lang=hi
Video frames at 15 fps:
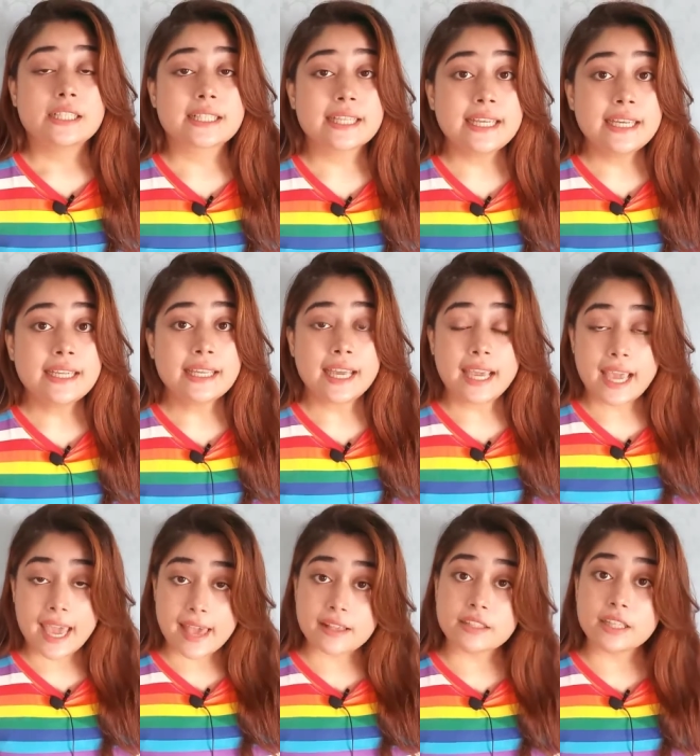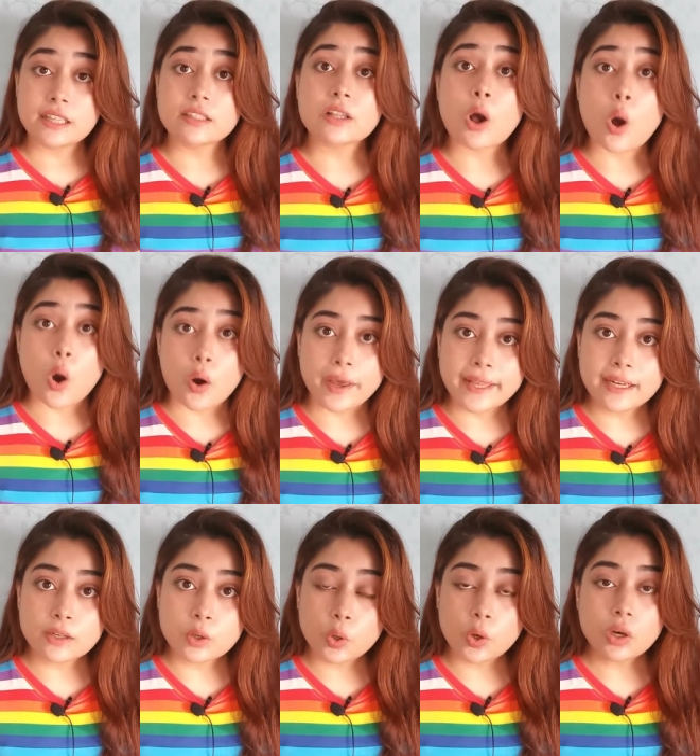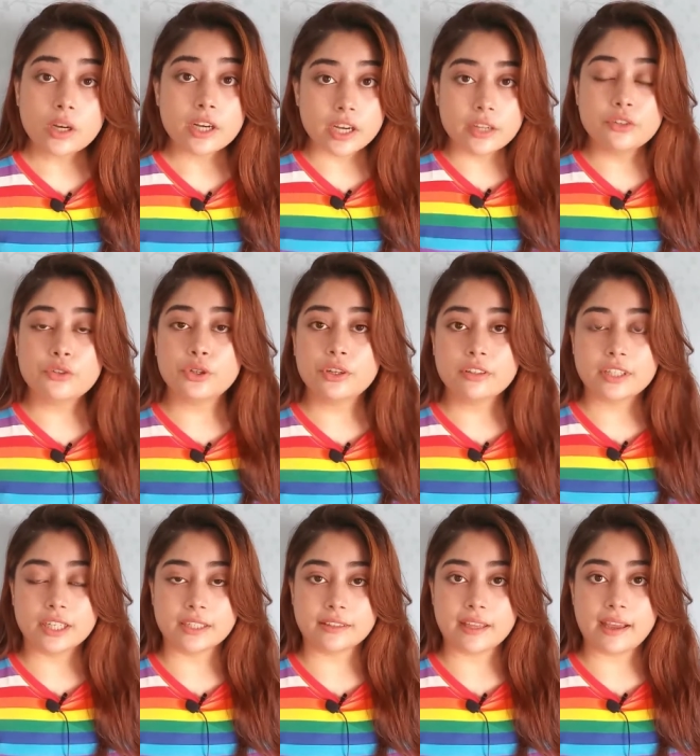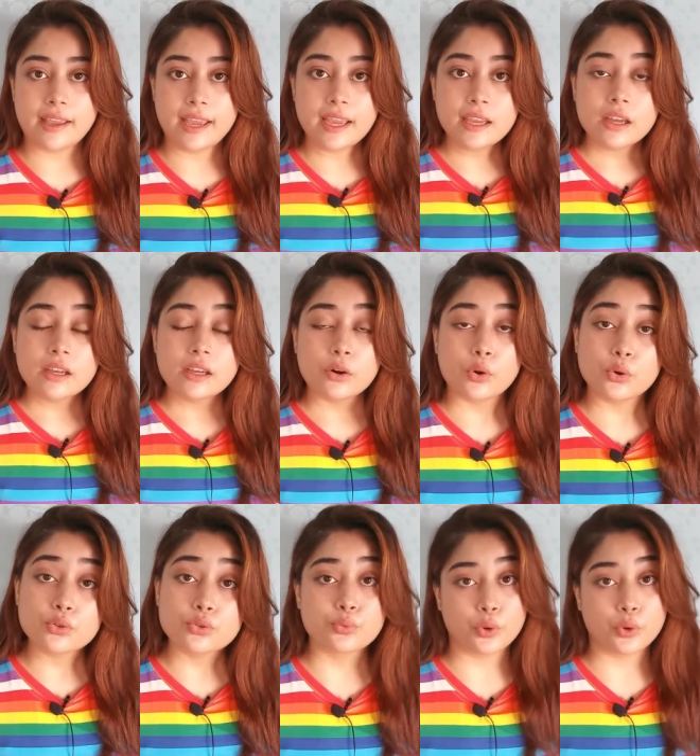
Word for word: स्किन की एक्सेस ऑयल को कंट्रोल करता है रोज